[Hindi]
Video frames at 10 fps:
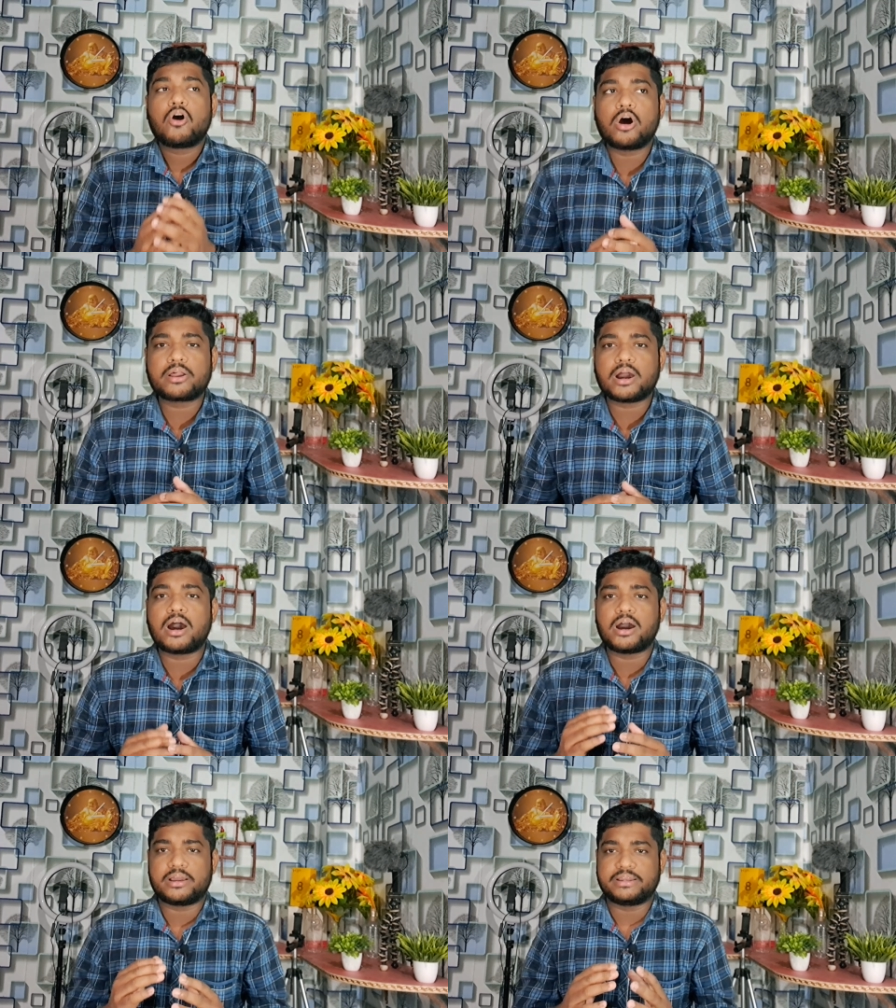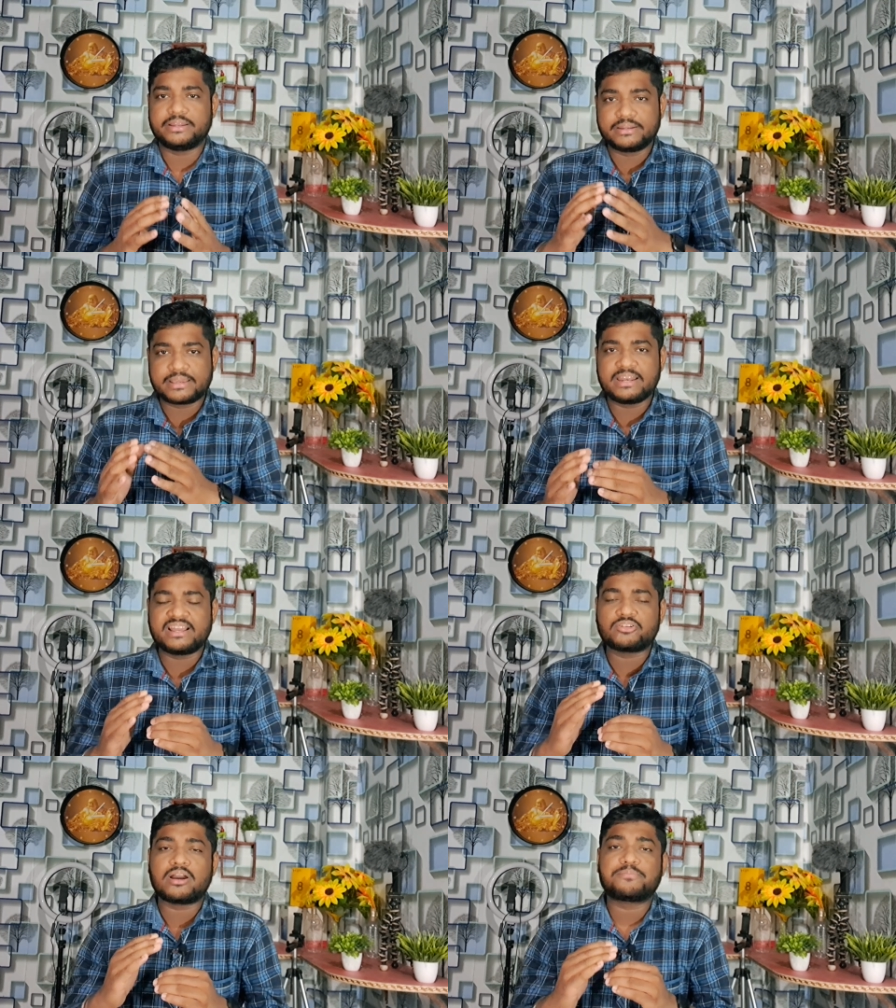और हाँ इनके
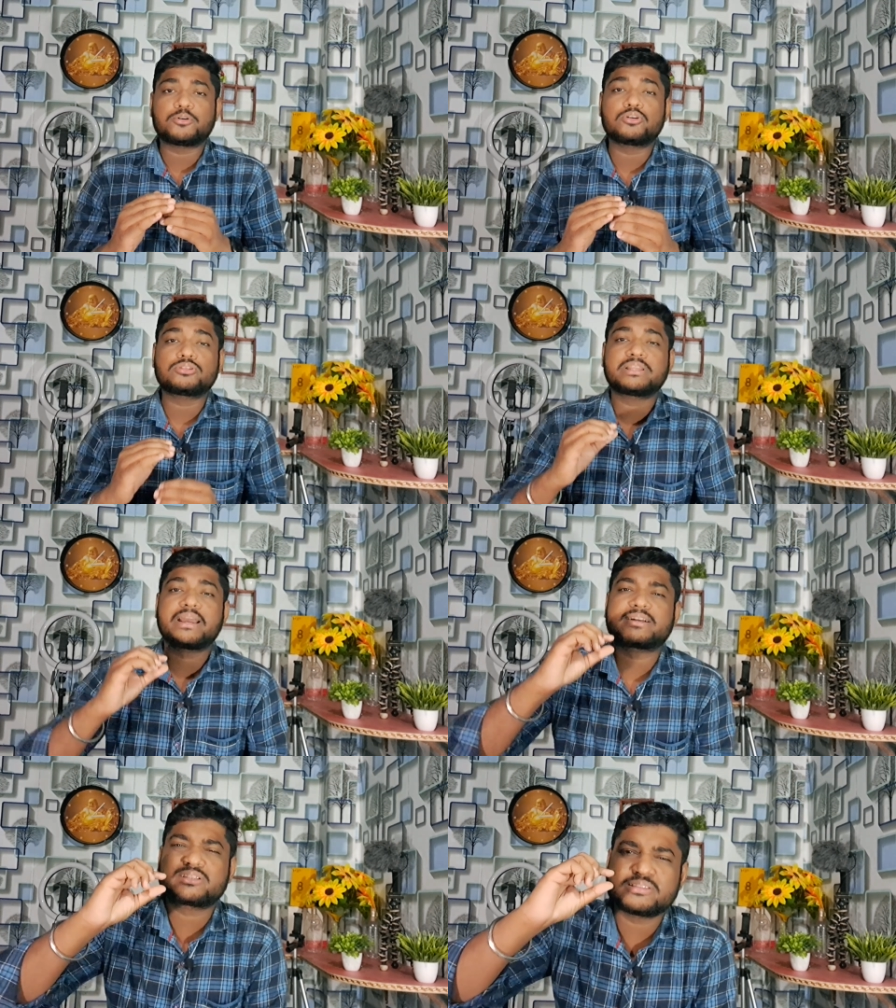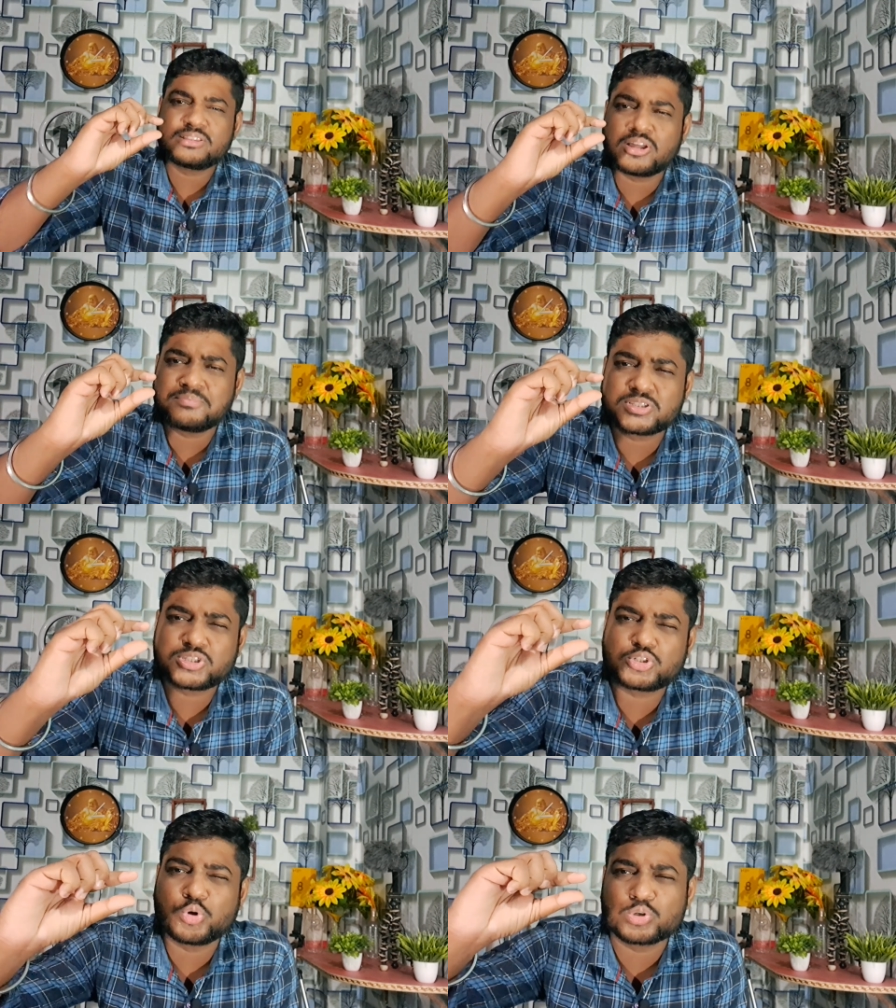लिए जो आपको एक एकदम
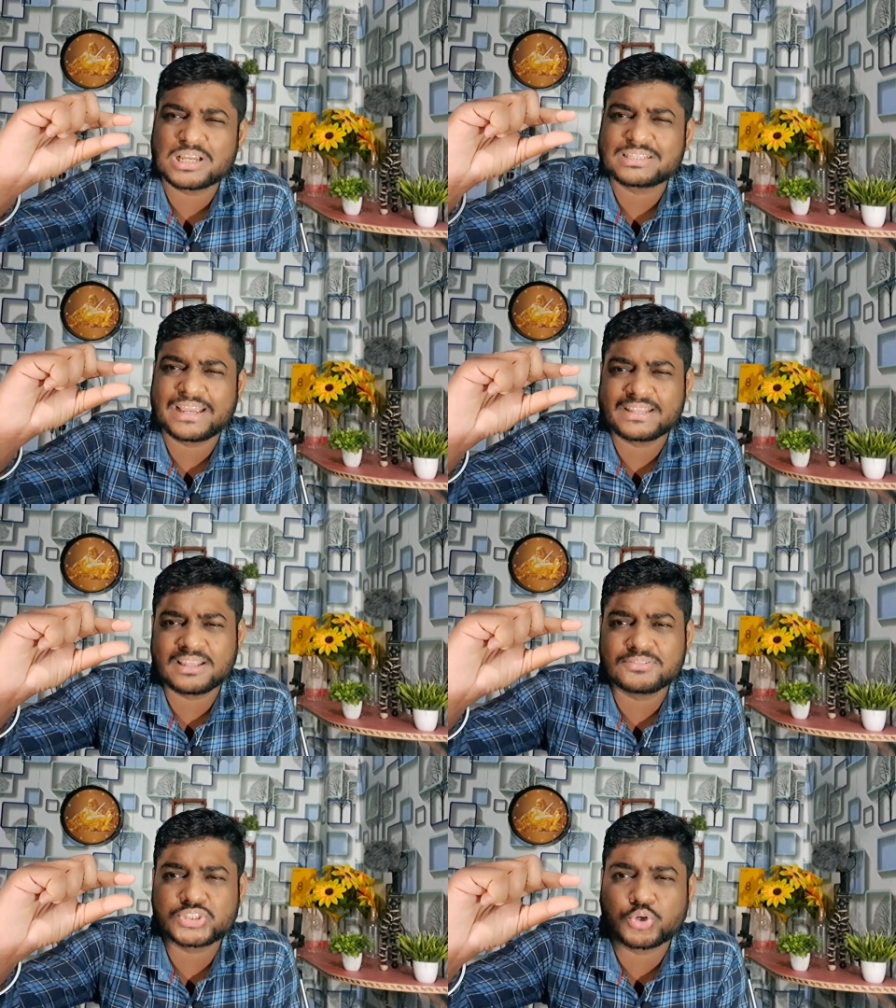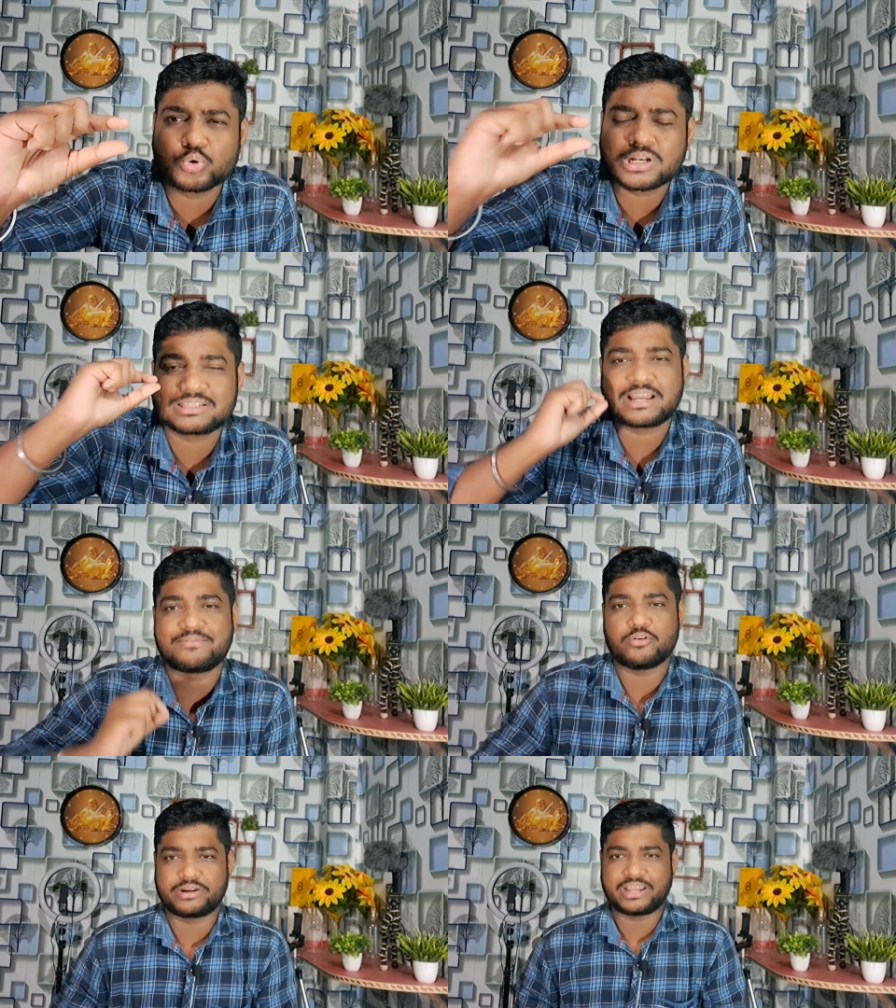छोटा सा एकदम छोटा सा
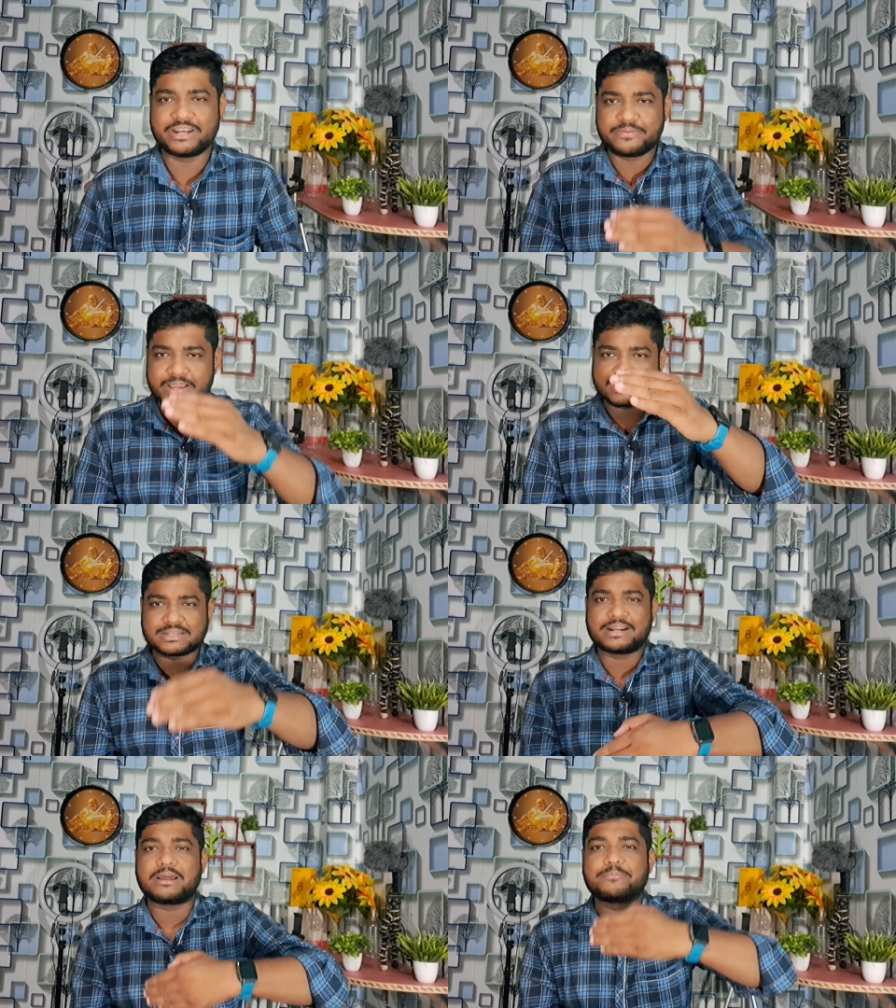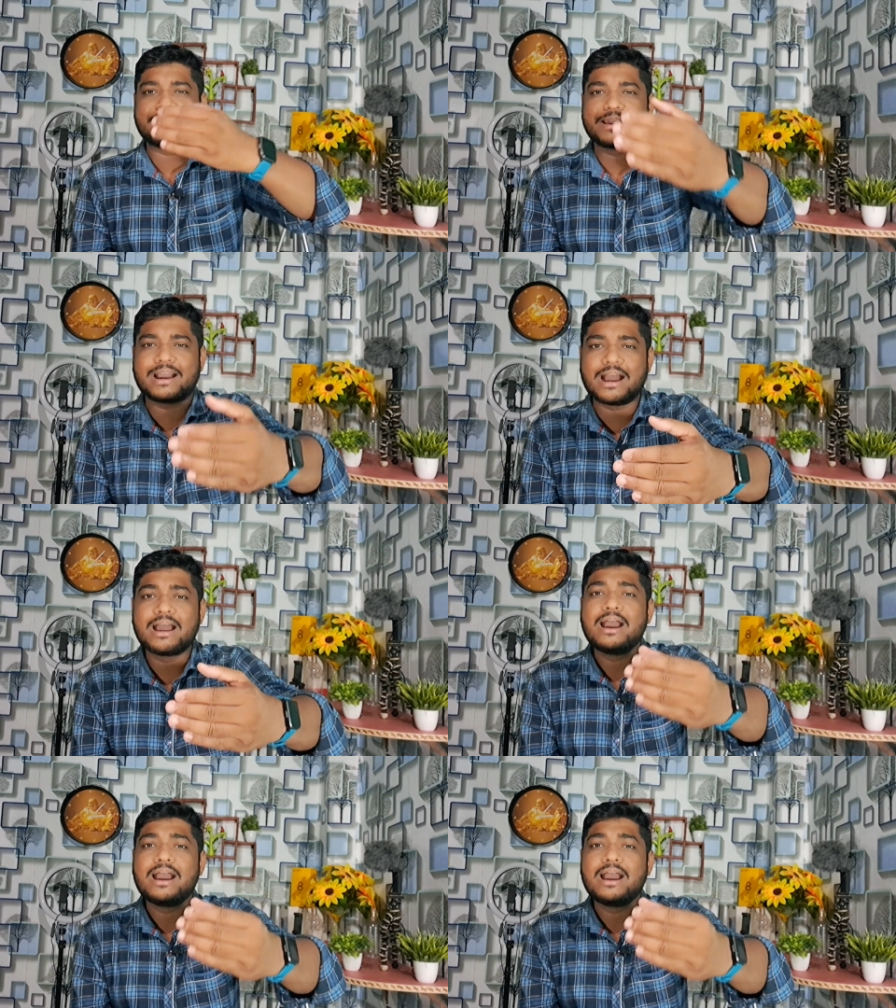अमाउंट इन्वेस्ट करना पड़ेगा